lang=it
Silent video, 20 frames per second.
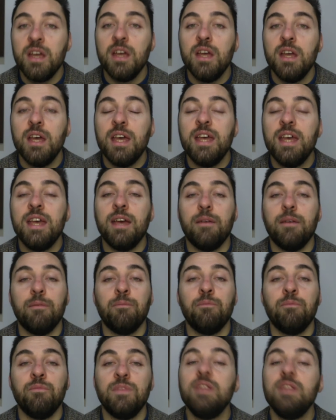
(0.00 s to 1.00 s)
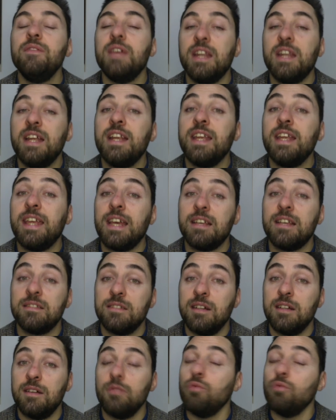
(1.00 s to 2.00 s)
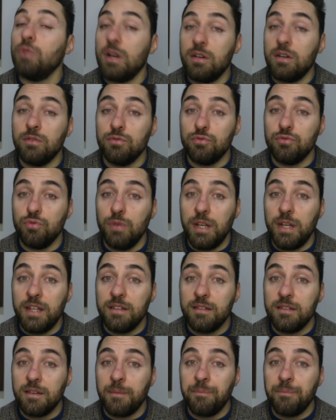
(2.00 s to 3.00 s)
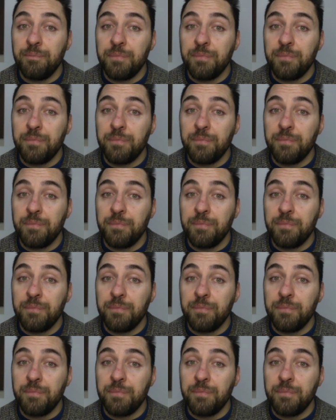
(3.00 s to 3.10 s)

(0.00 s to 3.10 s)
e mh, mm, ti viene richiesta una consulenza.